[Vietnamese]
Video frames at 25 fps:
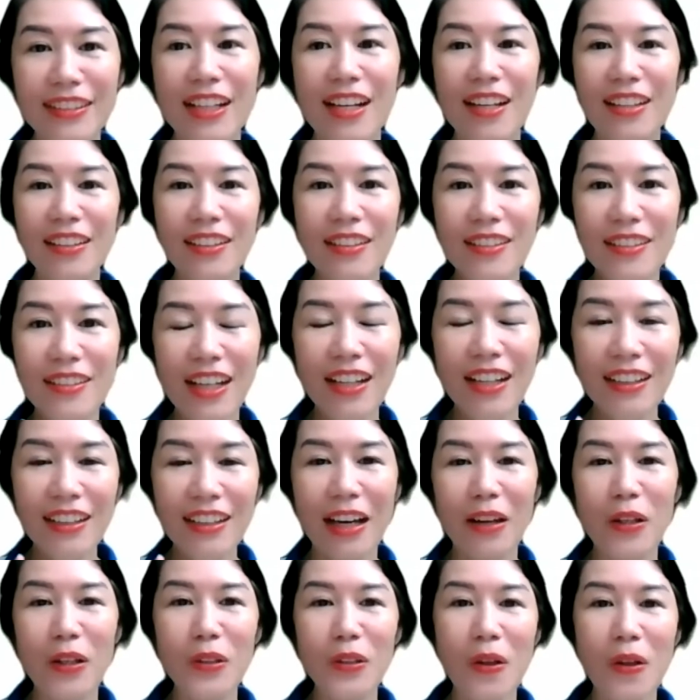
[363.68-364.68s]
đến thứ nhất là
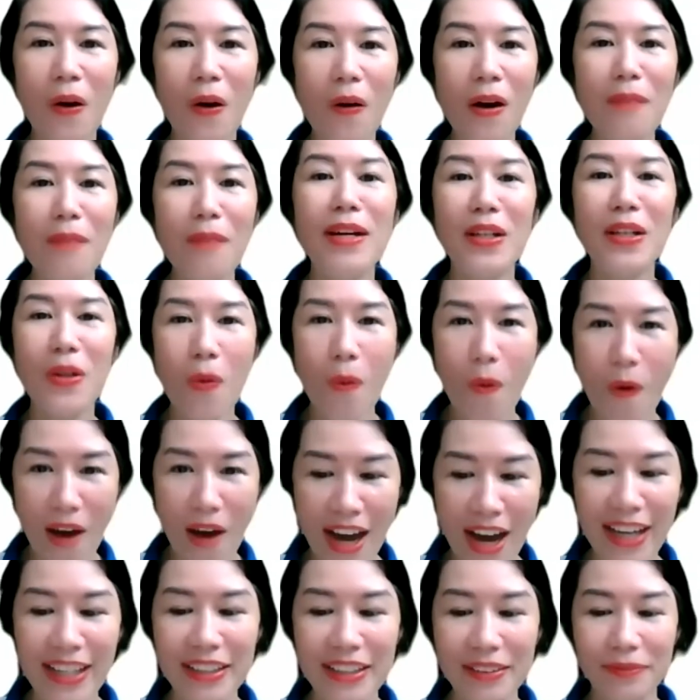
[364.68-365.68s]
yếu tố ở bên
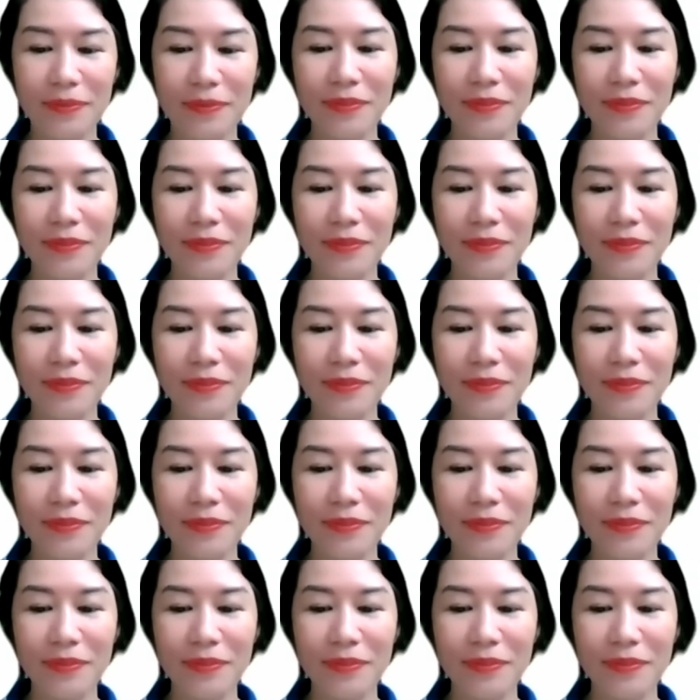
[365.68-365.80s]
ngoài